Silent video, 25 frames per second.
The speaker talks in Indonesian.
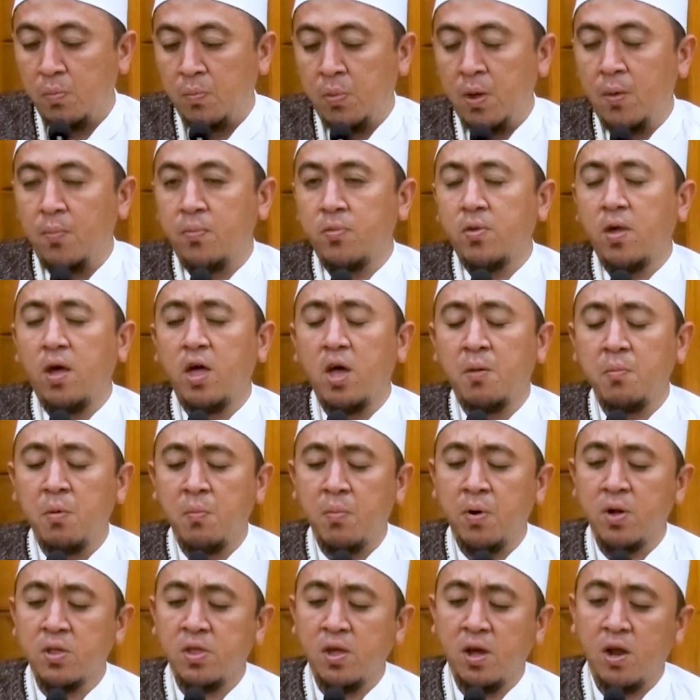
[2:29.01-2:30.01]
Habib saya
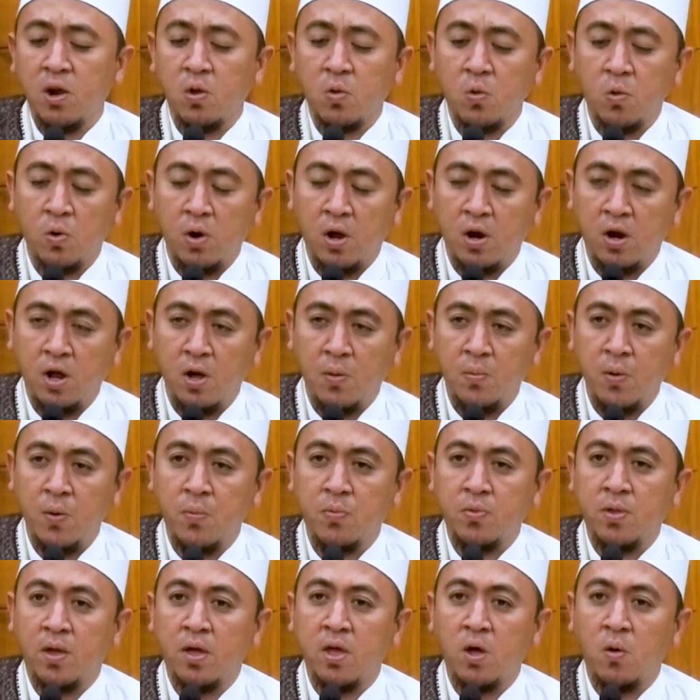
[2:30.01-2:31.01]
membaca Al-Quran,
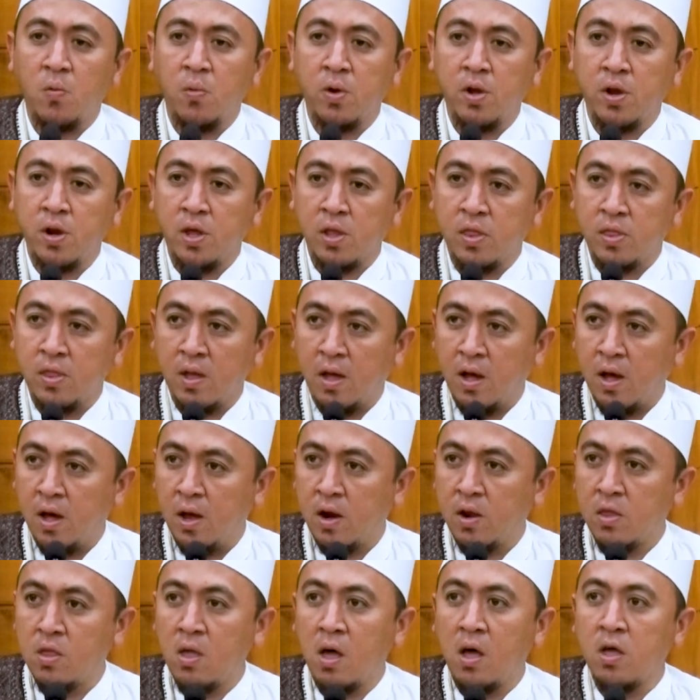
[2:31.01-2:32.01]
Habib saya
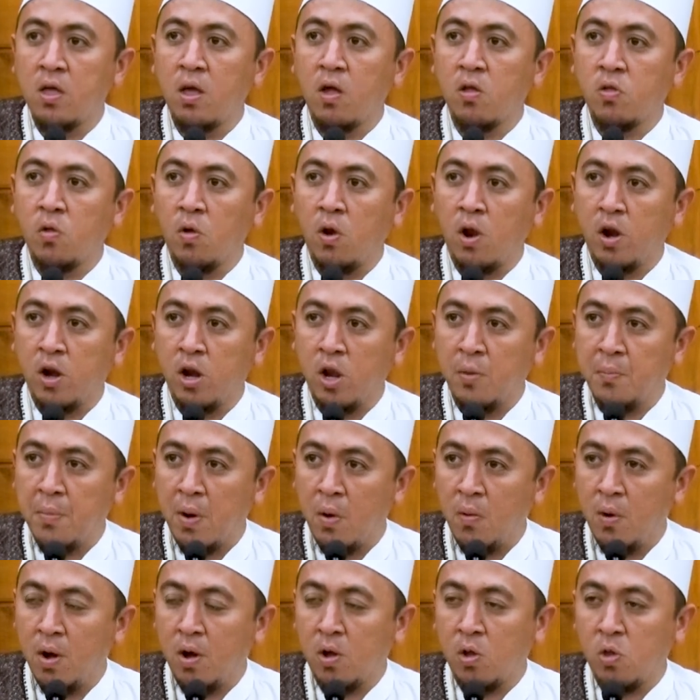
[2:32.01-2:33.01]
wiritan, saya sholat
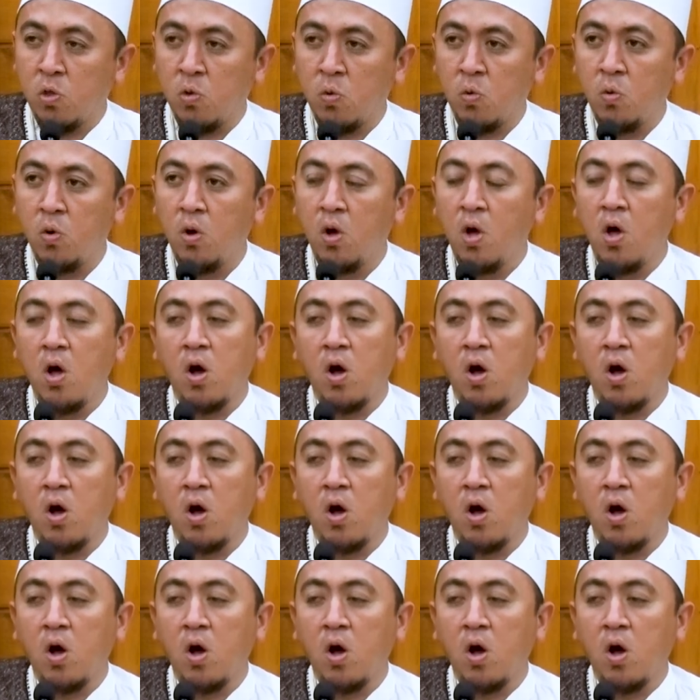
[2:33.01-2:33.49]
lima waktu.